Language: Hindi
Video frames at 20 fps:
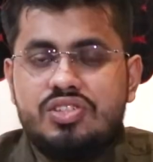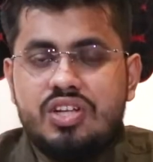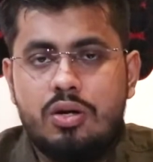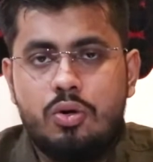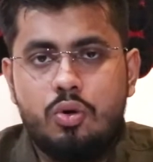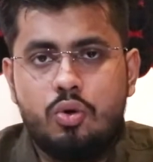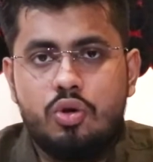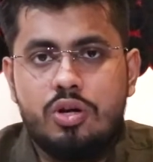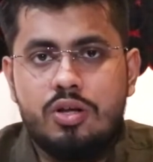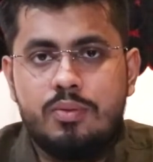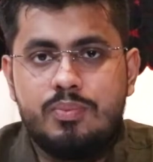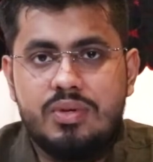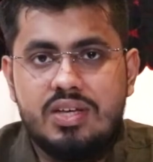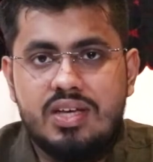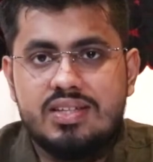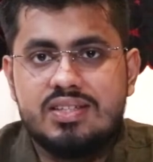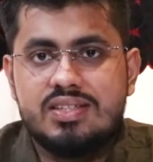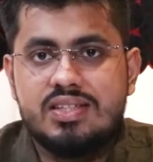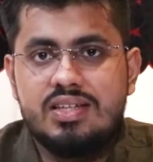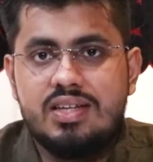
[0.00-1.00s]
जिन लोगों ने बी
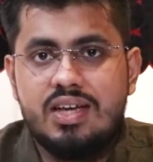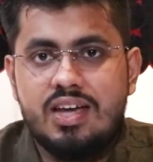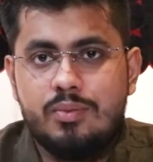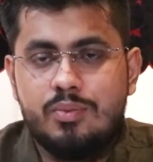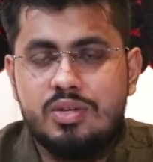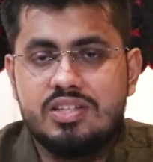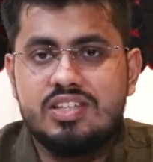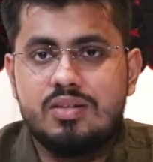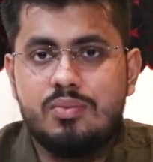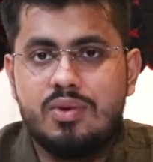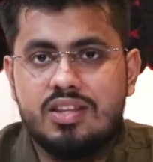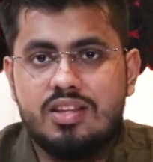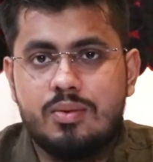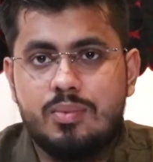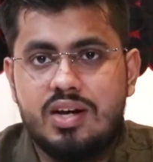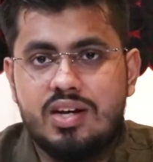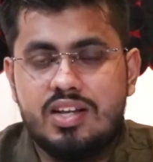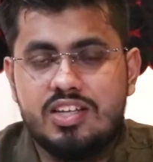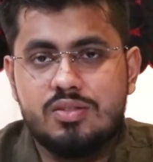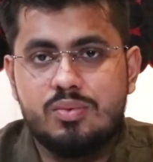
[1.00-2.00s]
एस सी या एम एस सी
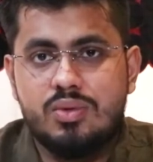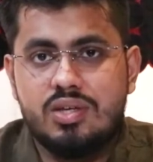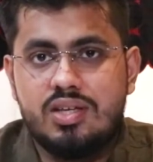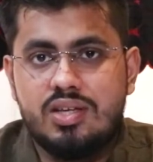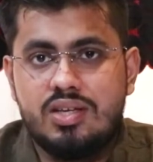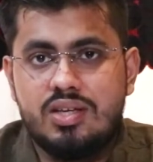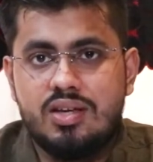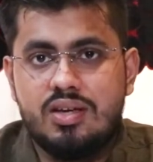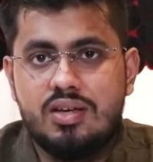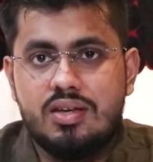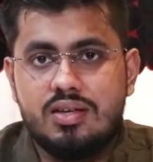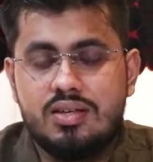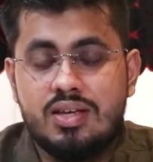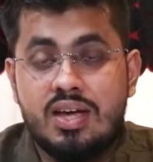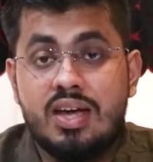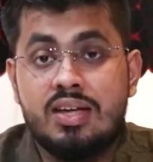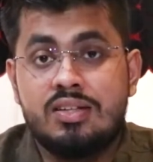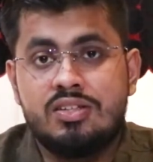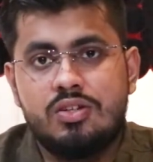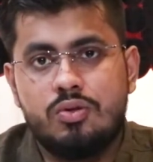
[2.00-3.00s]
मैथमेटिक्स में की है
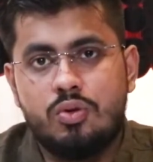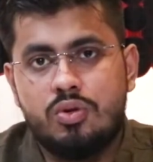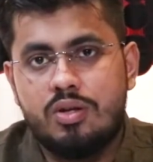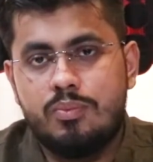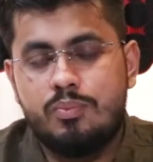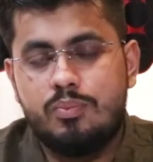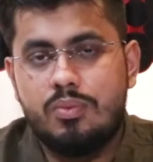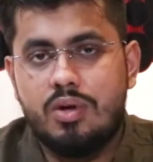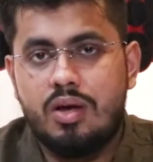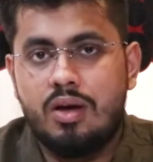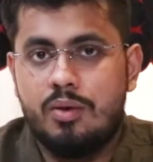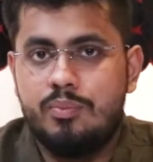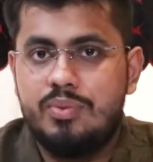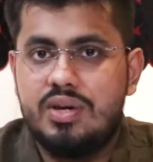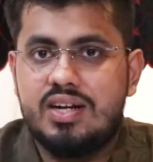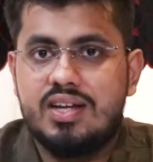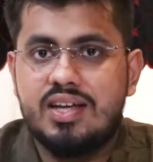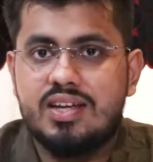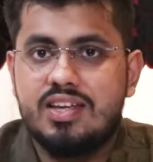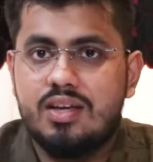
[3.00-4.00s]
या जिन्होंने
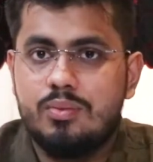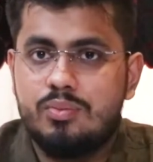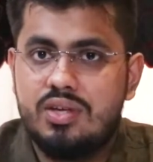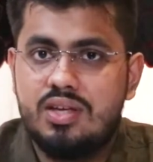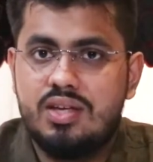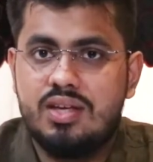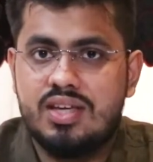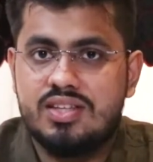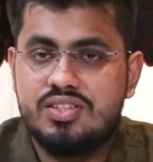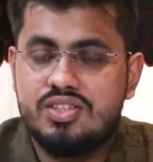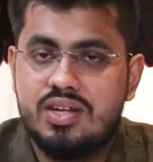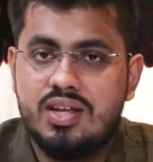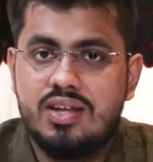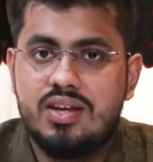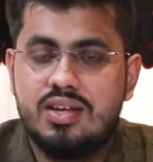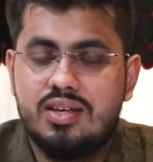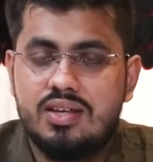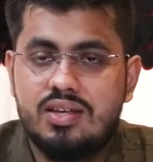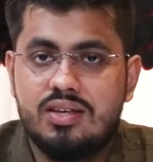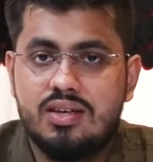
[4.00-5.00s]
बी टेक या बी ई
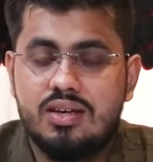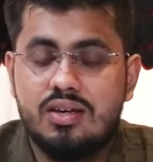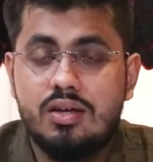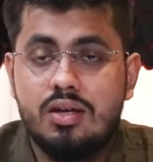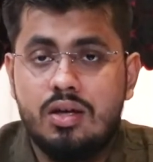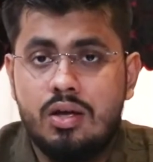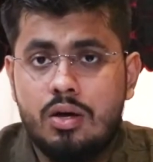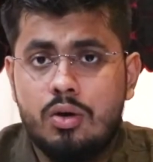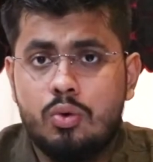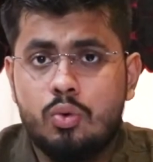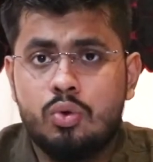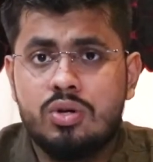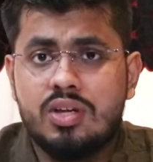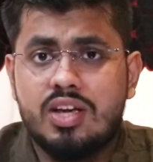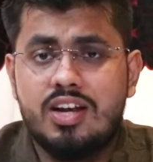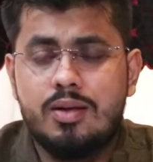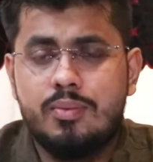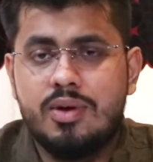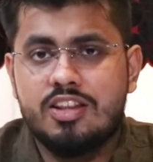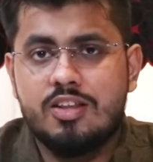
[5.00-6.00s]
इंजीनियरिंग की है
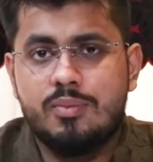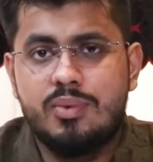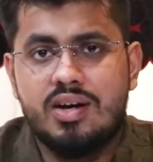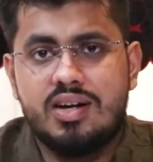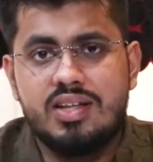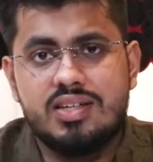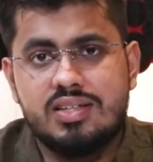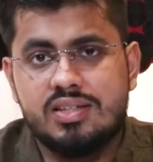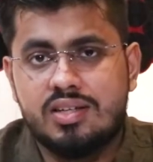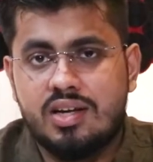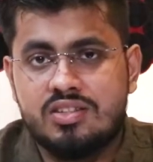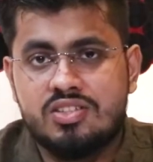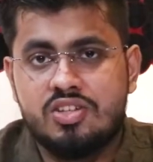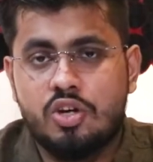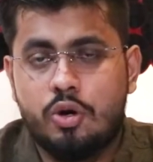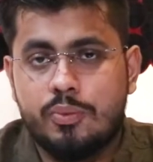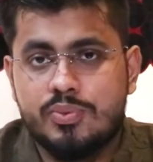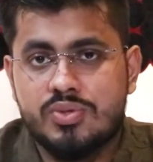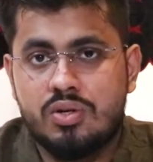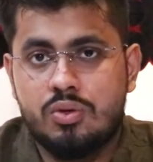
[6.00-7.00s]
उनके लिए मैथमेटिक्स
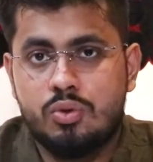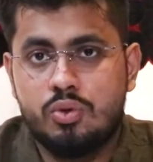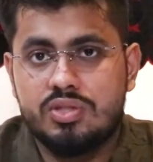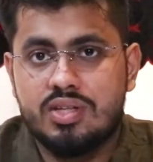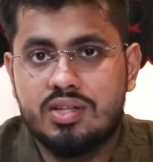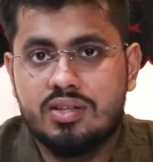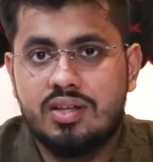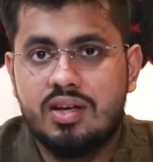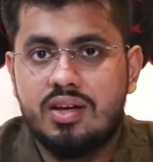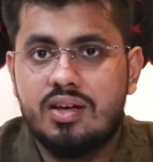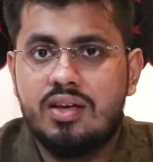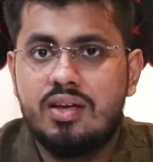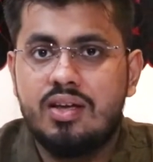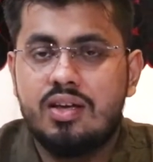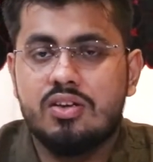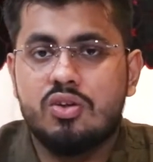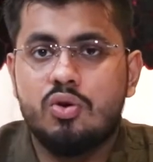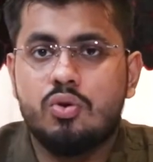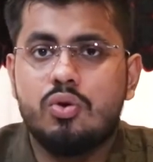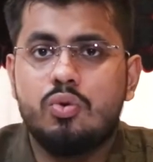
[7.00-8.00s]
अच्छा ऑप्शनल हो सकता है
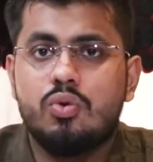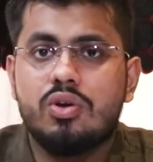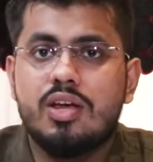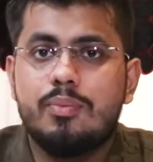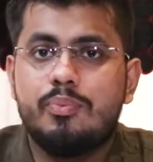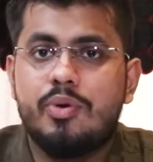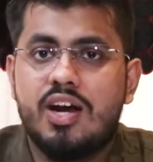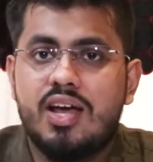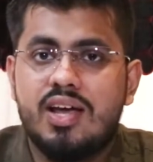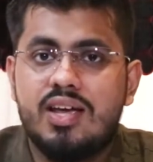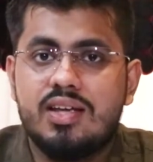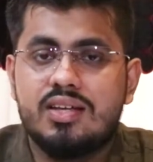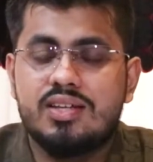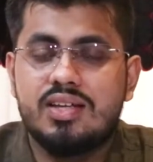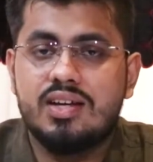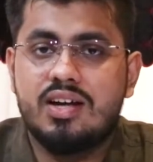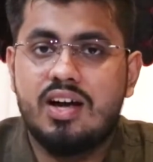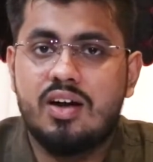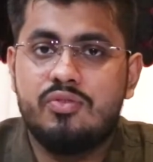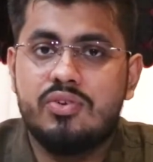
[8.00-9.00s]
क्योंकि उनके पढ़ाई
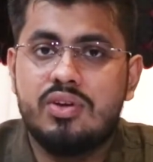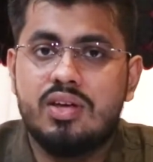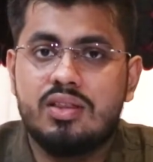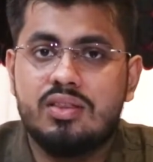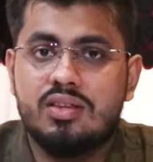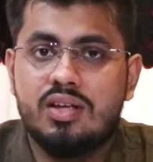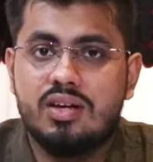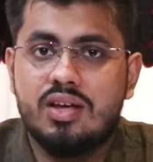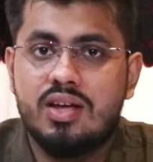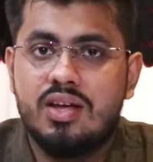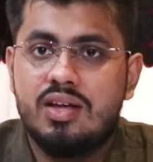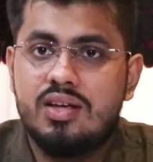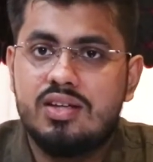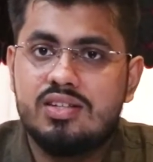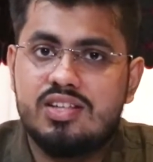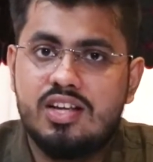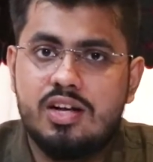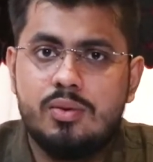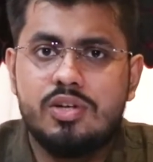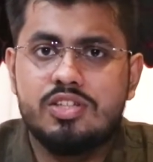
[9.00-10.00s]
से काफ़ी हद तक
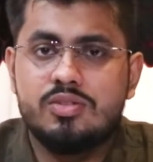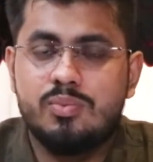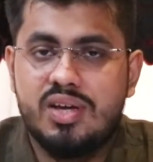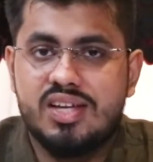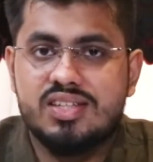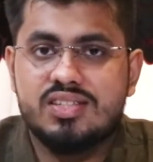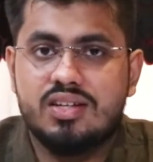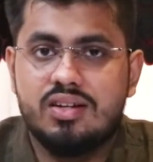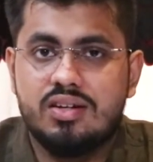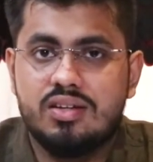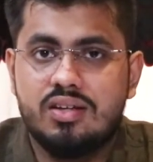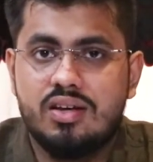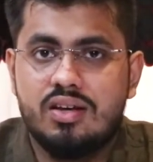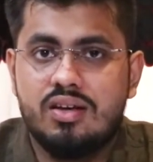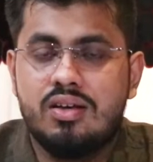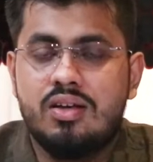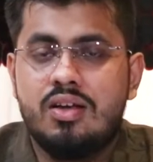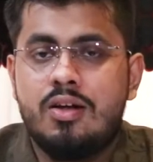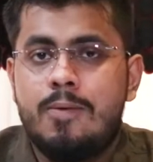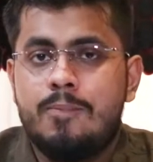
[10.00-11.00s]
सिलेबस मैच करता
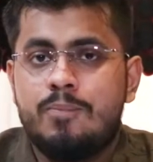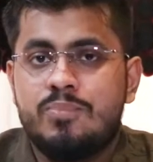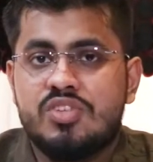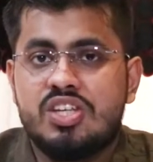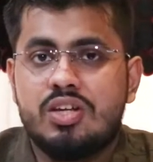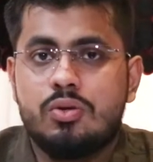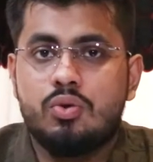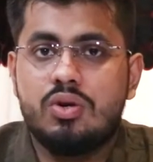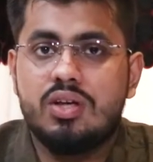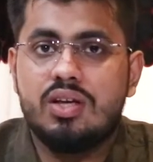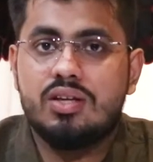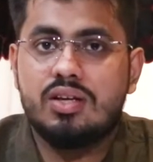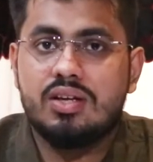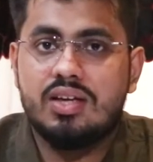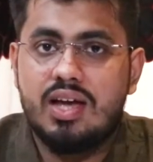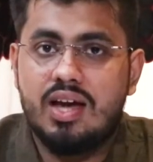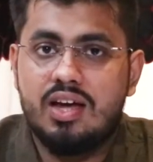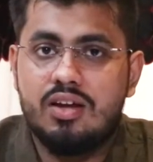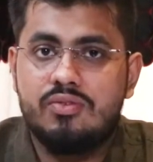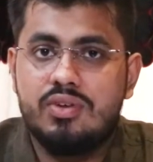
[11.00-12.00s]
है जिन्होंने
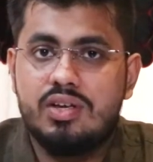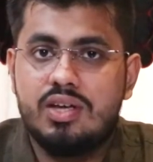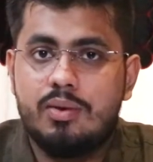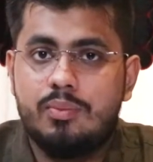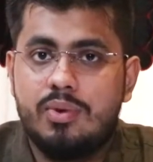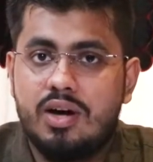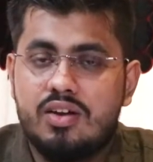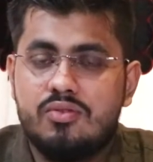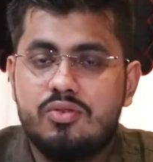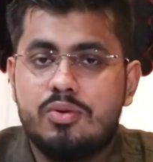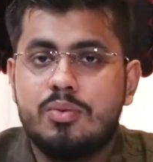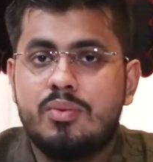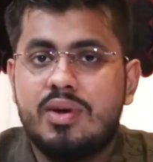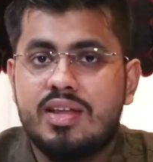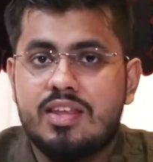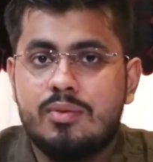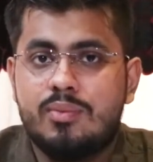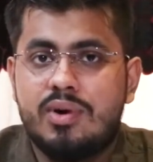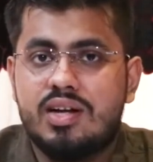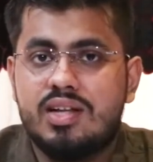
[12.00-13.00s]
ग्यारहवीं या बारहवीं में
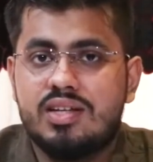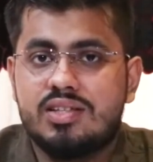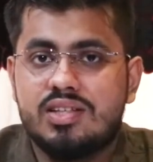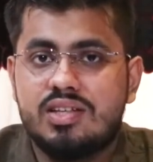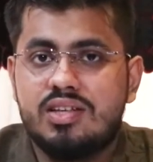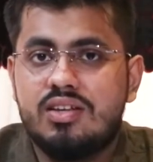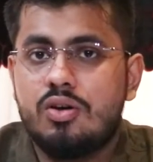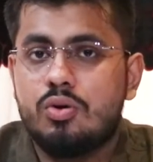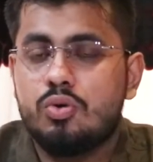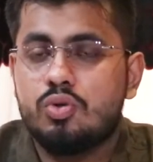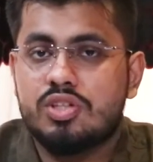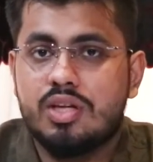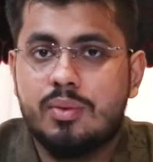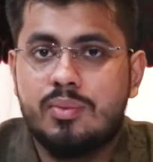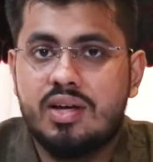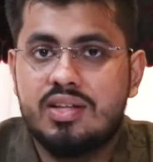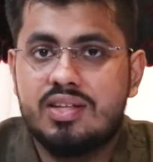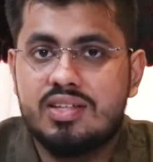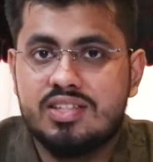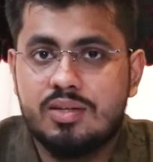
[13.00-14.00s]
मैथमेटिक्स की है और उसके
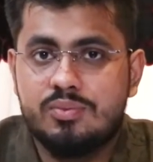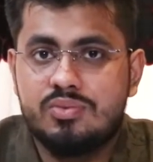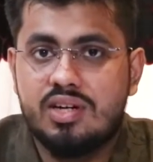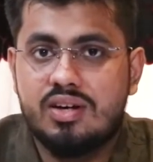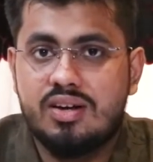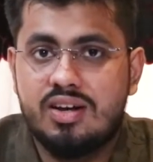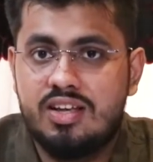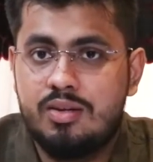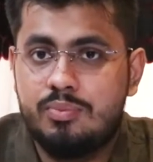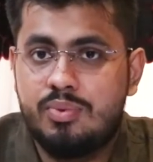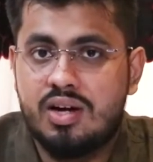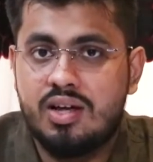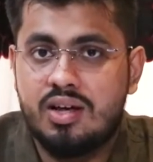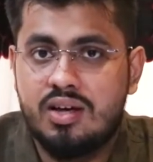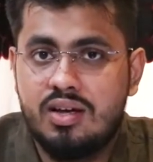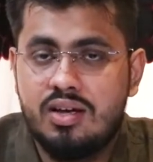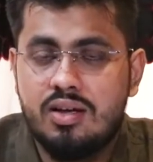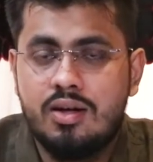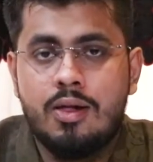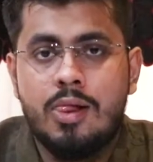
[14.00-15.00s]
बाद ये सब्जेक्ट नहीं पढ़ा
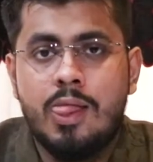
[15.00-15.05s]
है